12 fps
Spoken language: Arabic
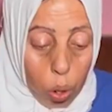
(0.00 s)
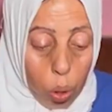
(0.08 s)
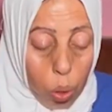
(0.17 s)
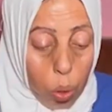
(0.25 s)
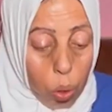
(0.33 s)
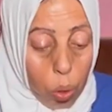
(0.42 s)

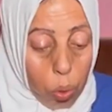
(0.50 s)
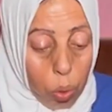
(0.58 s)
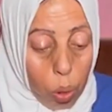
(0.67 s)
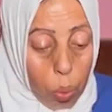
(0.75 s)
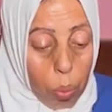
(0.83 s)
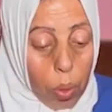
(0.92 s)

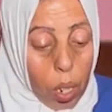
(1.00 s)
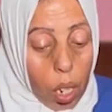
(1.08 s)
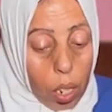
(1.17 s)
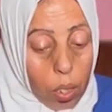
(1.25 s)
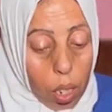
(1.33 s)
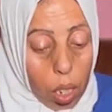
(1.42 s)
ونشوفهم مني
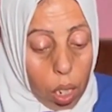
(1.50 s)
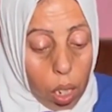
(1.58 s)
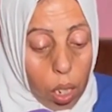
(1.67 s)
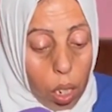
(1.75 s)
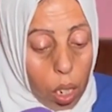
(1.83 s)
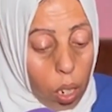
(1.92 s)

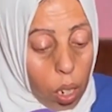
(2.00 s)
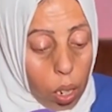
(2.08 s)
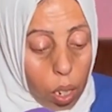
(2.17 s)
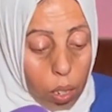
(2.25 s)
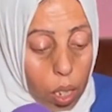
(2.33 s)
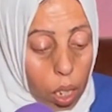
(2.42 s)
خصني
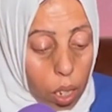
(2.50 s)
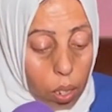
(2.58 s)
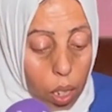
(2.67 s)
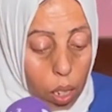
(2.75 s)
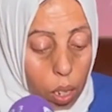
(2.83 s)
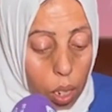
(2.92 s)
خصني
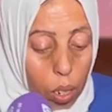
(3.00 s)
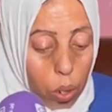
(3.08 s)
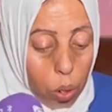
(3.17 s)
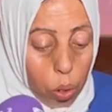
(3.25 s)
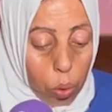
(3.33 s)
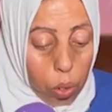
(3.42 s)
خصني
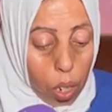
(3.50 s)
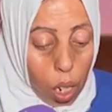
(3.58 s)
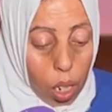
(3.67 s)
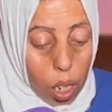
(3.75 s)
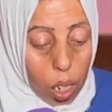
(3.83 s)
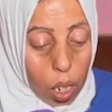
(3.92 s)
نشوف
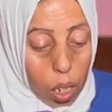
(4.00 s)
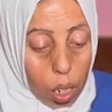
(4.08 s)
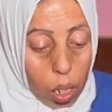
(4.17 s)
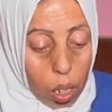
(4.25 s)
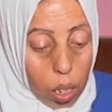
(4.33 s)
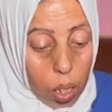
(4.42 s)
شنو غندير
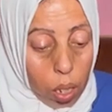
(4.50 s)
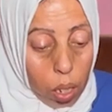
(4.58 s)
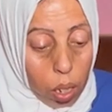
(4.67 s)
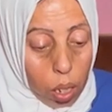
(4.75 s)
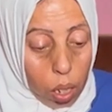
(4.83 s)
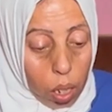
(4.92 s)

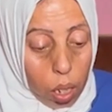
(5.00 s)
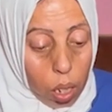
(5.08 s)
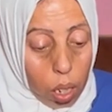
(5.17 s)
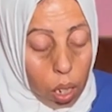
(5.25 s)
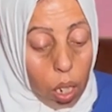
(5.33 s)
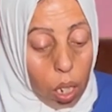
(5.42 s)
التقرير
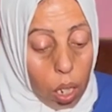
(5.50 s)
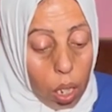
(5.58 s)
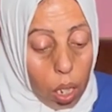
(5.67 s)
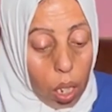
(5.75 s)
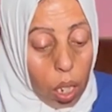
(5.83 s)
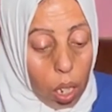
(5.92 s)
ديال
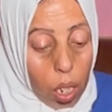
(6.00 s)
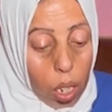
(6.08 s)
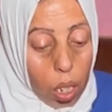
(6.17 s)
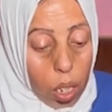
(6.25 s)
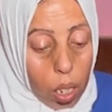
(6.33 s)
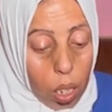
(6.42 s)
التشريح آه.
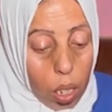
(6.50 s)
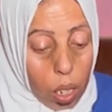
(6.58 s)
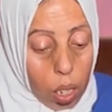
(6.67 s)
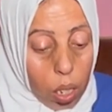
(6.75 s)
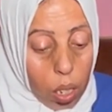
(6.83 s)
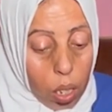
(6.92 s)
كيقول
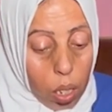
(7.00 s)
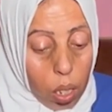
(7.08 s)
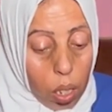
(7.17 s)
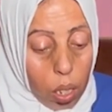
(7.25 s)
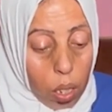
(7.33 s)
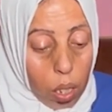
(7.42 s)
بان الوفاه
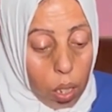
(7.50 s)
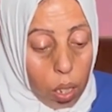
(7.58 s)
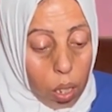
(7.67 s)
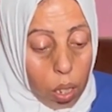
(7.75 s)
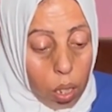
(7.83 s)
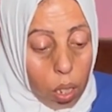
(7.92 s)
غير
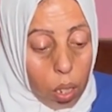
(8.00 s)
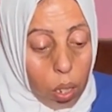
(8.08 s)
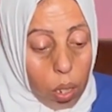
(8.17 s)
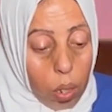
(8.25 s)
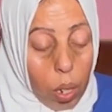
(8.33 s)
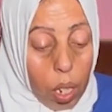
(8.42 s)
طبيعيه تفضل
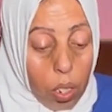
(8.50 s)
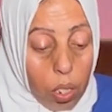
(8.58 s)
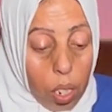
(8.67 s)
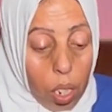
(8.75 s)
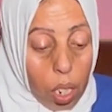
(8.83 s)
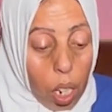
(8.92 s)
وهذا
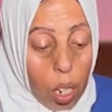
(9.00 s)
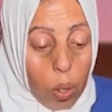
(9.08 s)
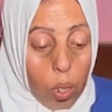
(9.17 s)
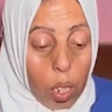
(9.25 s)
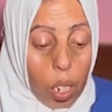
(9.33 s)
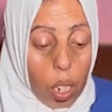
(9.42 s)
الشيء اللي
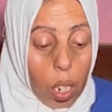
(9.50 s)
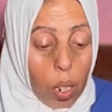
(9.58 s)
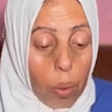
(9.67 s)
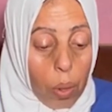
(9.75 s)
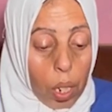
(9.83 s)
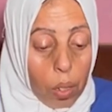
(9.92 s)
قالوا لنا هنا
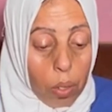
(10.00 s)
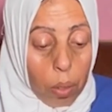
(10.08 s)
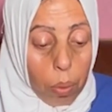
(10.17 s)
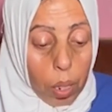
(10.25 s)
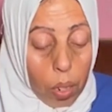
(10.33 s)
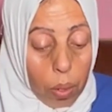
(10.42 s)
قبيله في
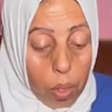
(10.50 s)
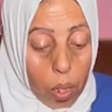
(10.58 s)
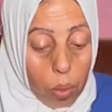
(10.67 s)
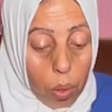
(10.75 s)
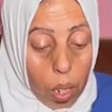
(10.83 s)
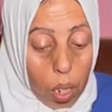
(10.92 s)
السبيطار في
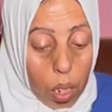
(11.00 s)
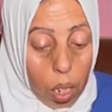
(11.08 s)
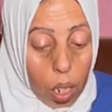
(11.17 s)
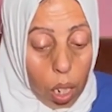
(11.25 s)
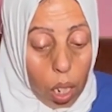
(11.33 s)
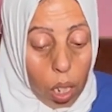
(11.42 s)
تطوان
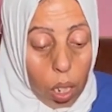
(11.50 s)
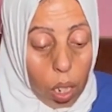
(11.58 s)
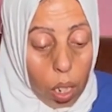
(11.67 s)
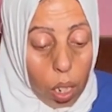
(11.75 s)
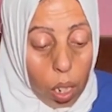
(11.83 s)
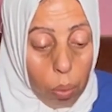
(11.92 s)

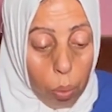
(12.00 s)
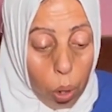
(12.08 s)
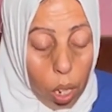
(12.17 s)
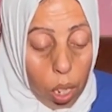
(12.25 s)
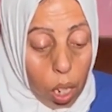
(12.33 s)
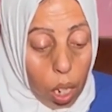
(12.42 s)

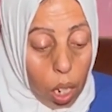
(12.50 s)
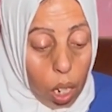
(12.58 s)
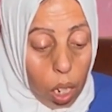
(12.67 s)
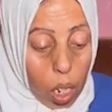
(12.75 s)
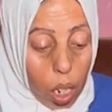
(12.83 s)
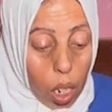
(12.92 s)

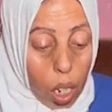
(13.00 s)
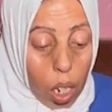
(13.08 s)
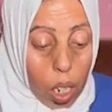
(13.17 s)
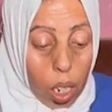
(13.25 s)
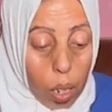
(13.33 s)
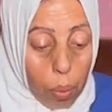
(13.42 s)
مقاطعه
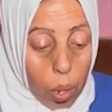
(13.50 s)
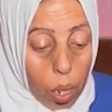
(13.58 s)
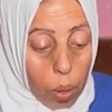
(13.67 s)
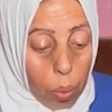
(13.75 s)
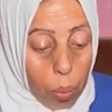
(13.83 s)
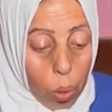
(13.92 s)
قالينا
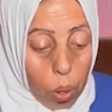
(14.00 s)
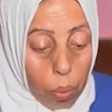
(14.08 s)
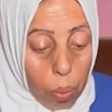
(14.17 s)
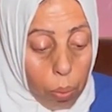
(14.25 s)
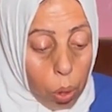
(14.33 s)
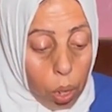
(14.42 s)

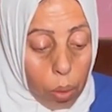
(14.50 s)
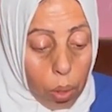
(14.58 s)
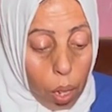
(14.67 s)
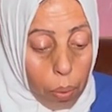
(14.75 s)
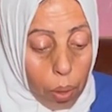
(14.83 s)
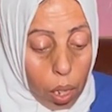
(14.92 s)
موت
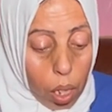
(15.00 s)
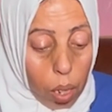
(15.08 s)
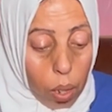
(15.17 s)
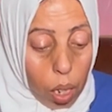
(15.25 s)
طبيعي